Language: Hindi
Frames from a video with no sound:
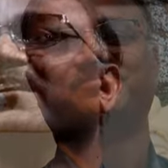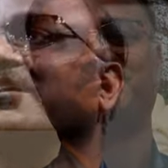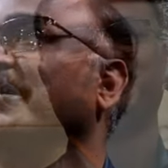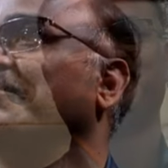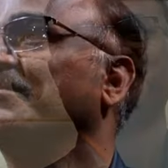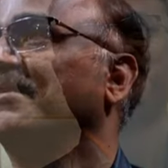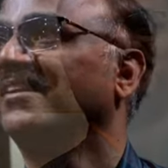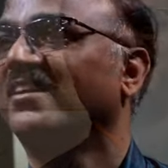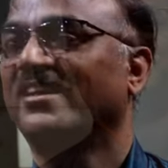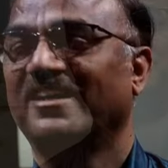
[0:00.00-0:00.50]

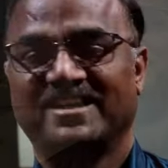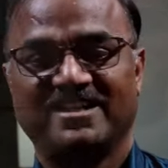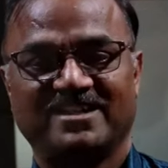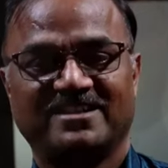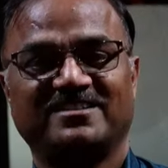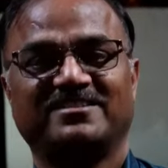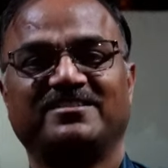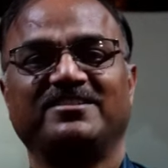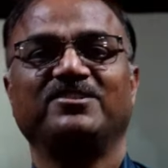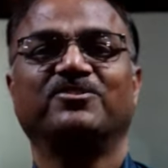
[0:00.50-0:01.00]
हमारा
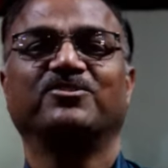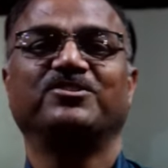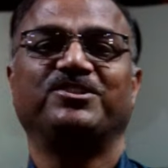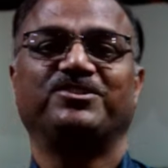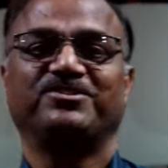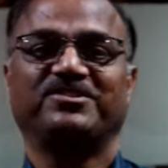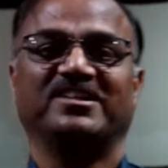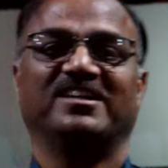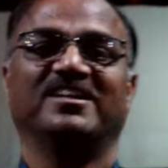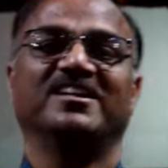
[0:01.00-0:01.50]
कलाकृति और
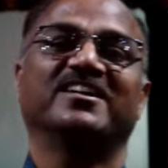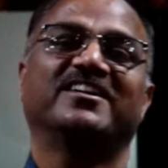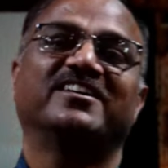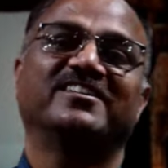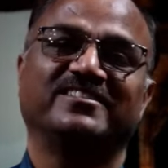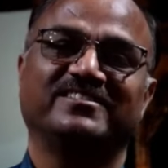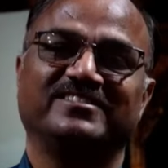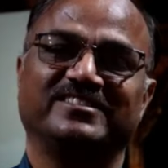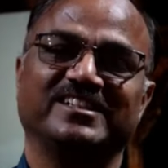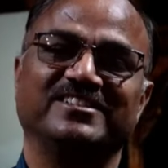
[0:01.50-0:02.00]
का
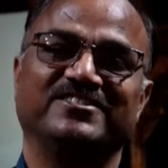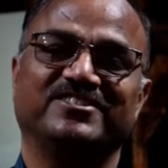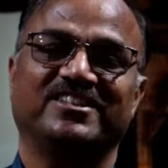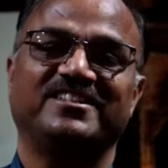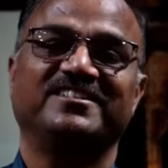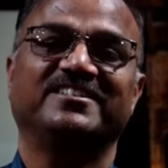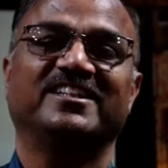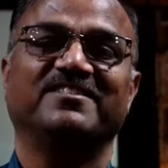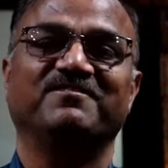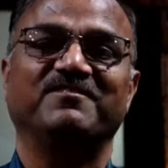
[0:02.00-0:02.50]
कल्चर
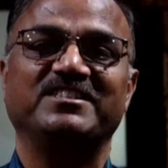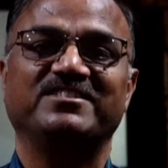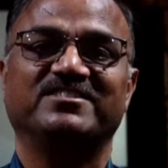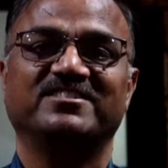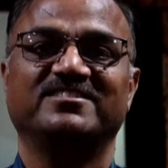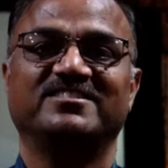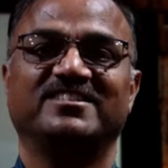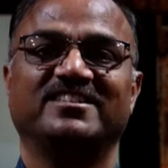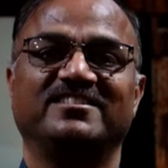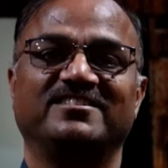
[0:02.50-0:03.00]
एंड
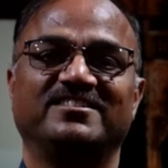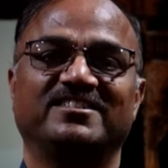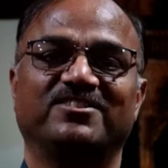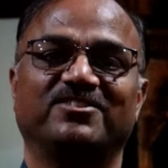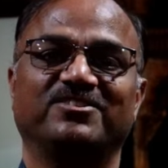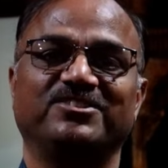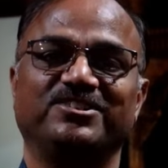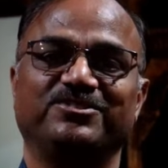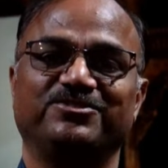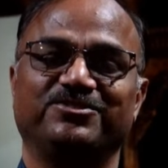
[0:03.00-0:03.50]
कन्वेंशन सेंटर
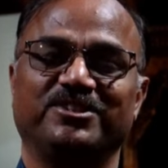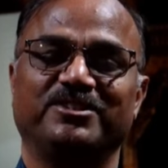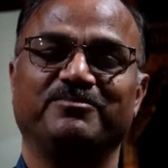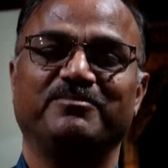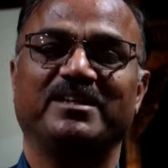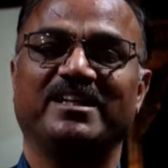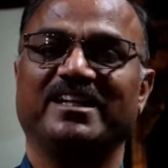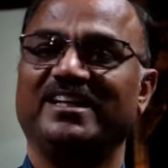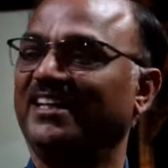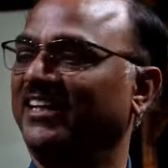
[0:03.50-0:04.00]
ऑडिटोरियम
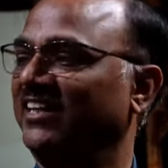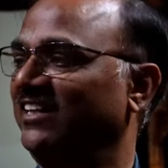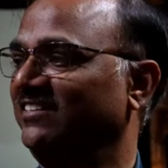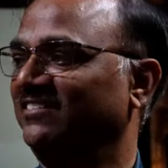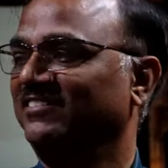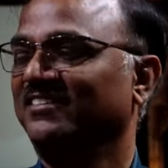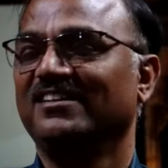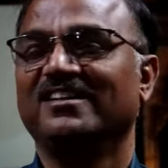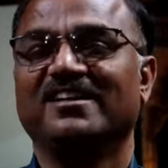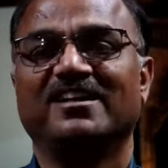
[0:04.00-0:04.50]
है ये
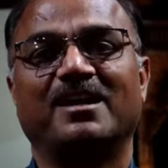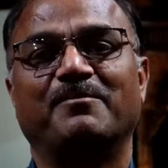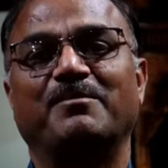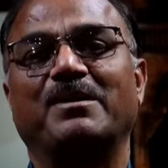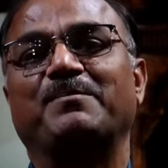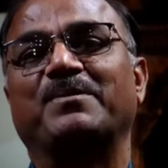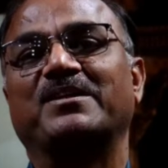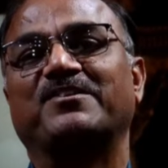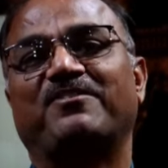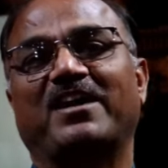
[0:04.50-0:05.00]

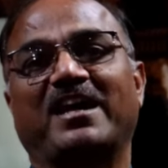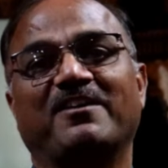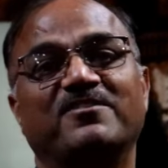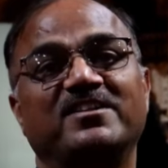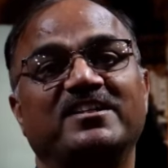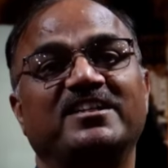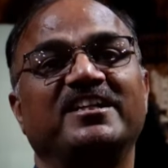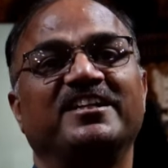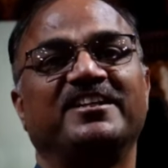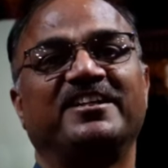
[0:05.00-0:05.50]
हमारे पास
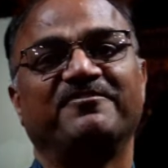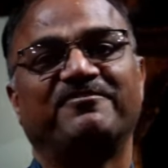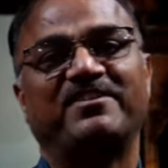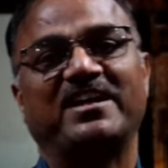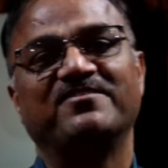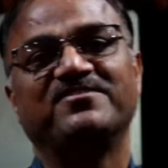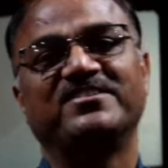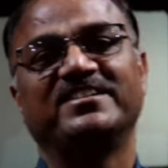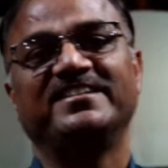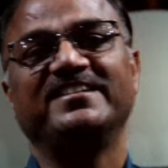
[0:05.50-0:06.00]

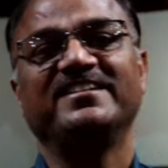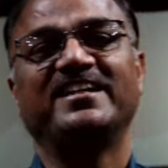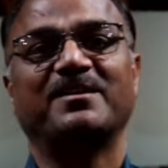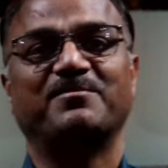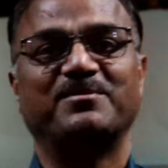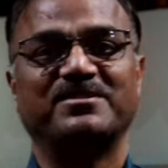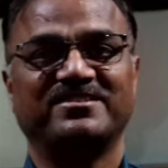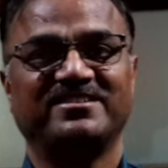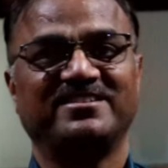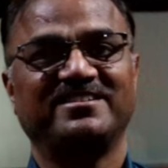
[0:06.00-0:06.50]
585 सीटिंग
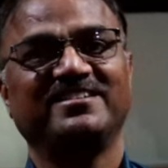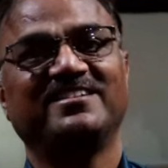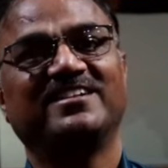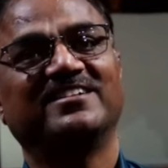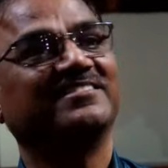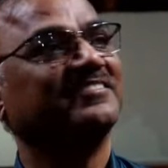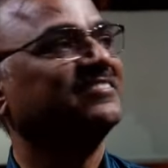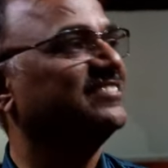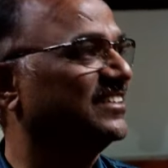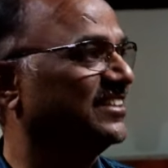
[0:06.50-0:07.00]
कैपेसिटी का
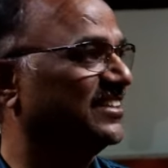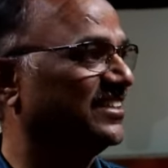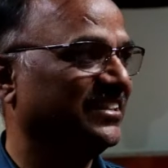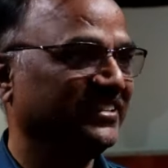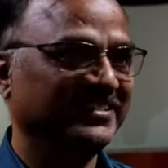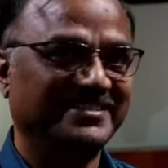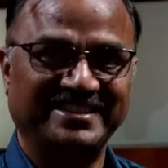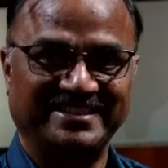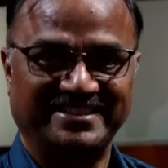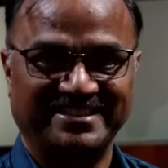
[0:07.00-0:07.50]

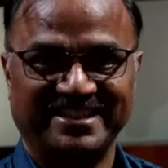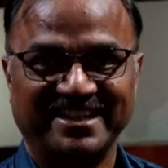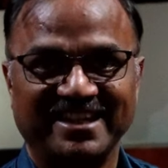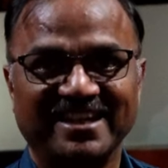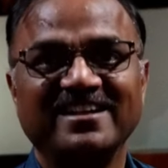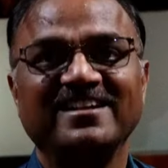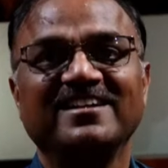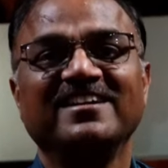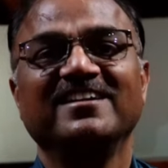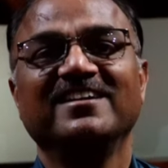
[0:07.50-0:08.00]
ये थिएटर है
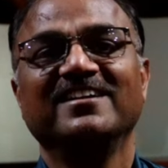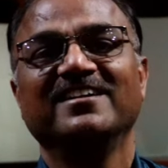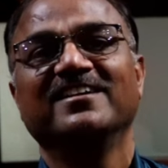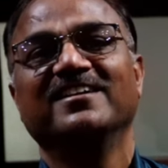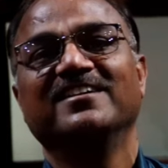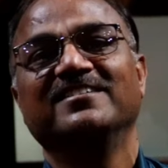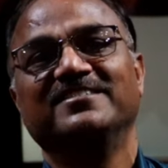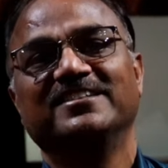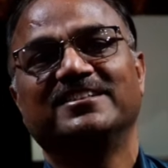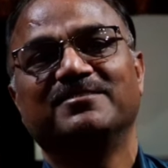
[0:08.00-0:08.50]

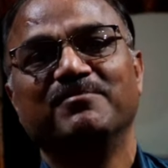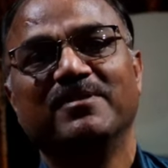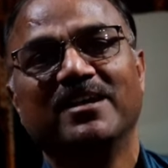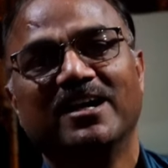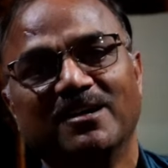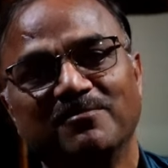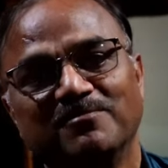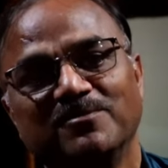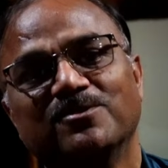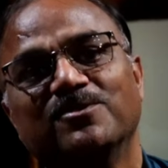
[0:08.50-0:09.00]
जिसमें
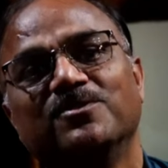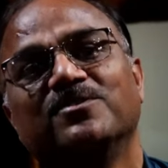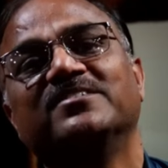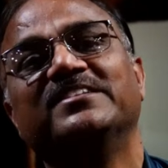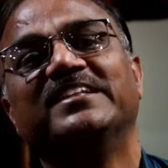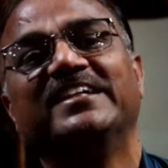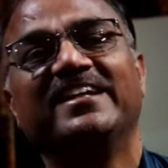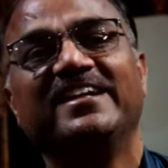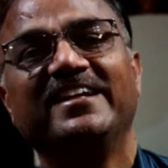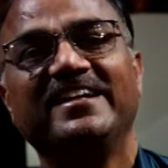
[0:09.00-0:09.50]
हम लोग
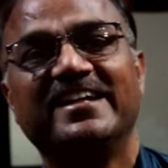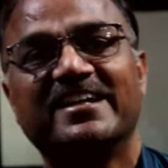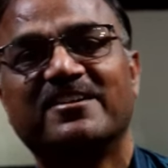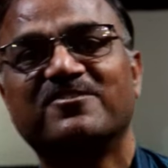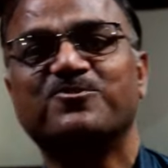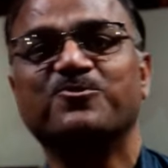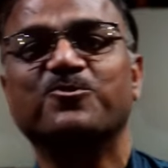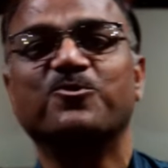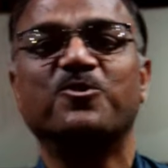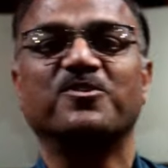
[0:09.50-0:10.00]
डेली एक
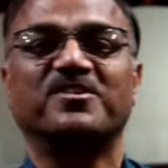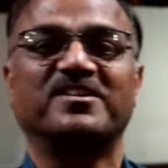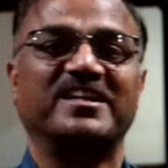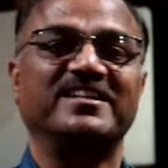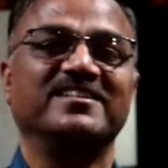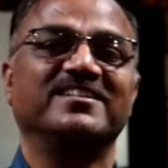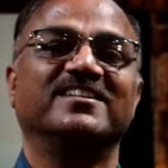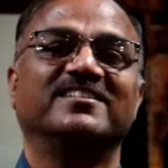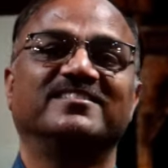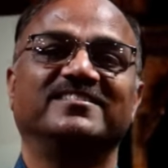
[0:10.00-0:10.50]
शो
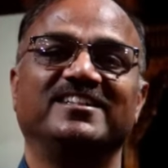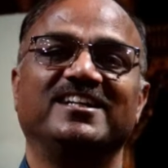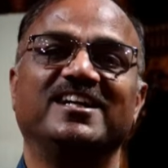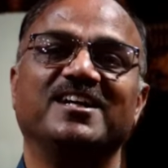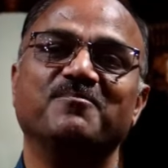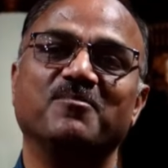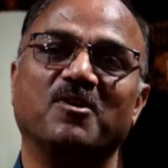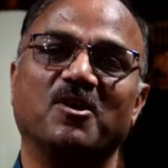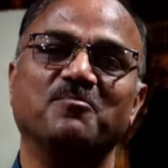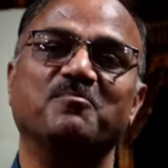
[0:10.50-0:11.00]
रन करते हैं
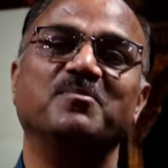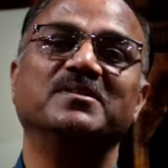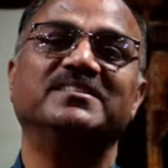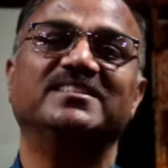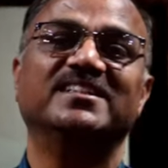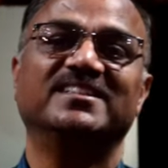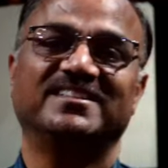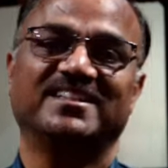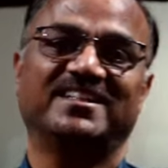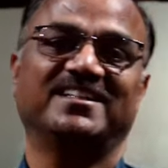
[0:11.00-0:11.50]

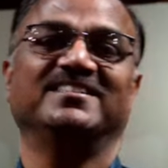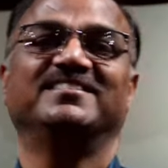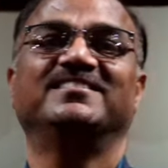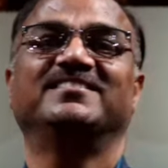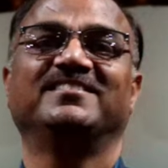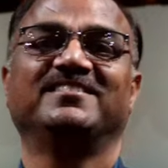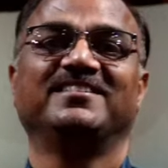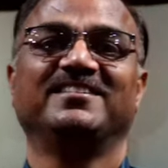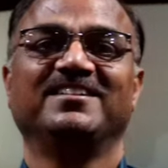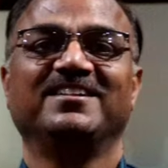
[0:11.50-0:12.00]
मोहब्बत ताज
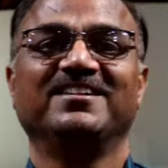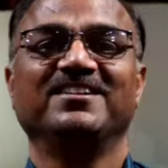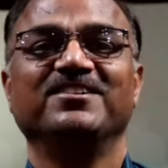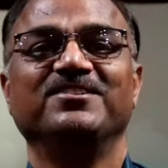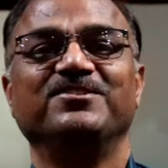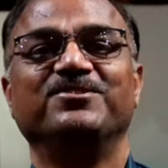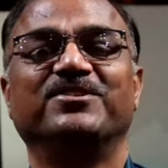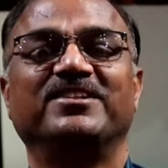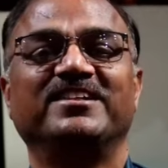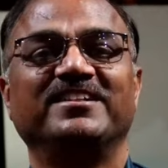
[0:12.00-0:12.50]

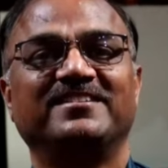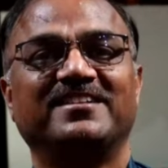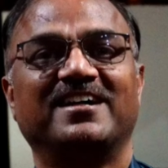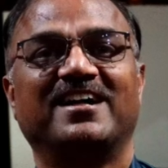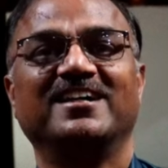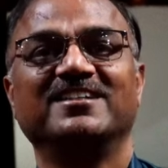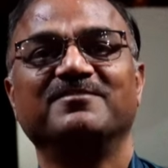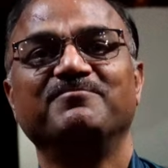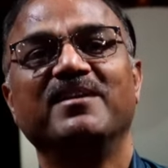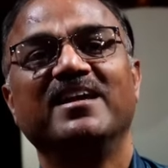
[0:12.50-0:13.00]
जो कि
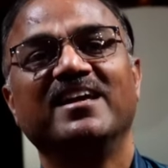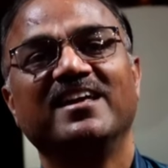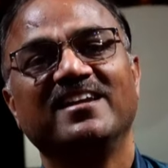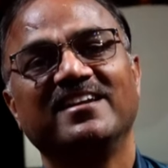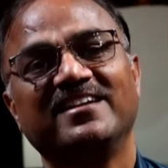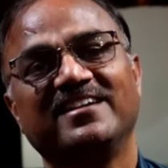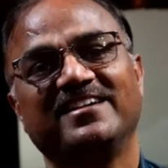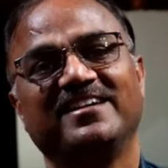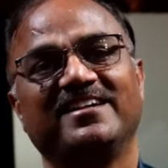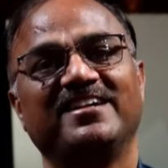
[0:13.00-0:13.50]
ताजमहल
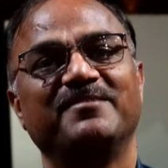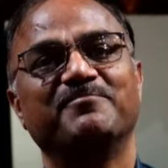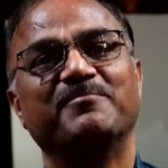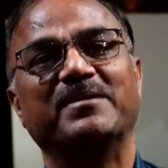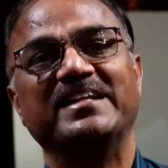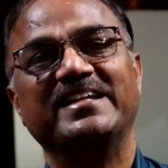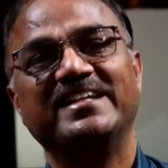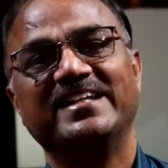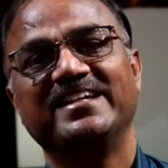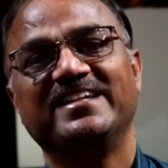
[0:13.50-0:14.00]
के
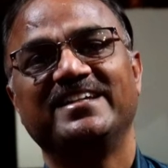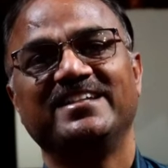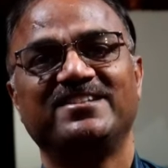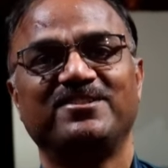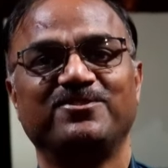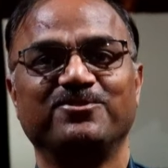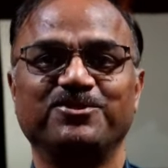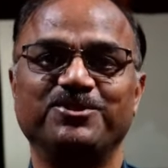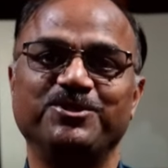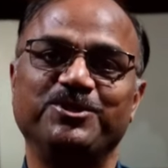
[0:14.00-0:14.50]
बनने की
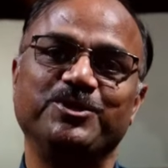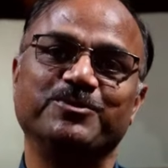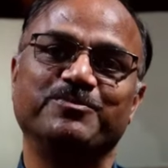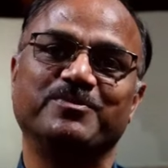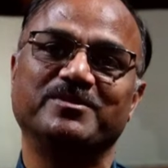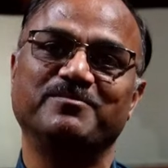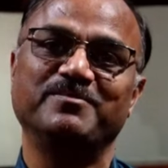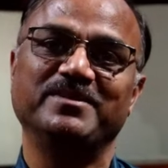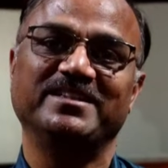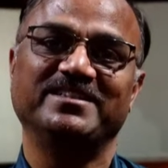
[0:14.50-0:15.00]
स्टोरी के
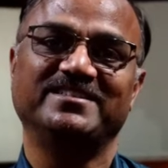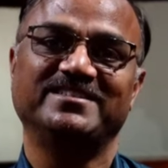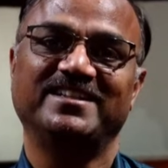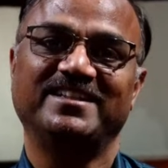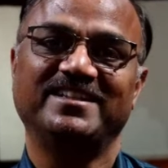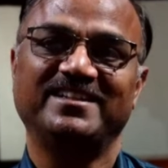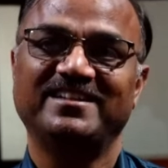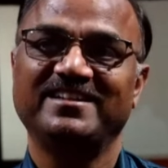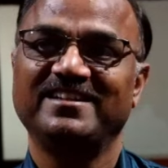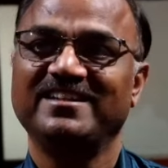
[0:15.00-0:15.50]
ऊपर बेस्ड है